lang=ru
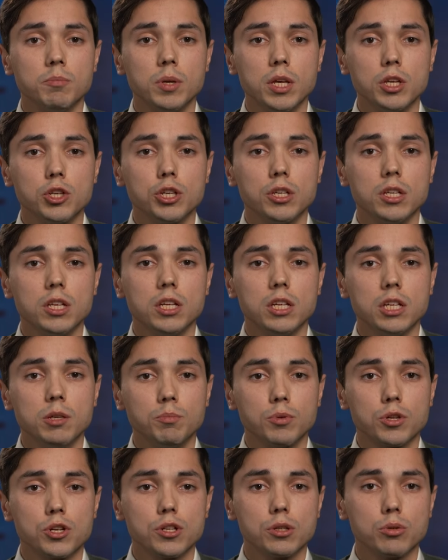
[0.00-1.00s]
печени и
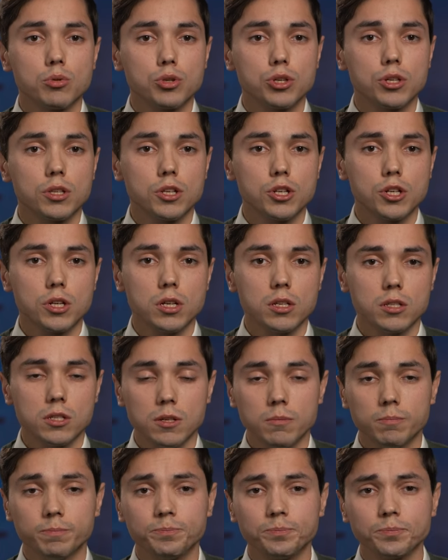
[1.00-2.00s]
поджелудочной железы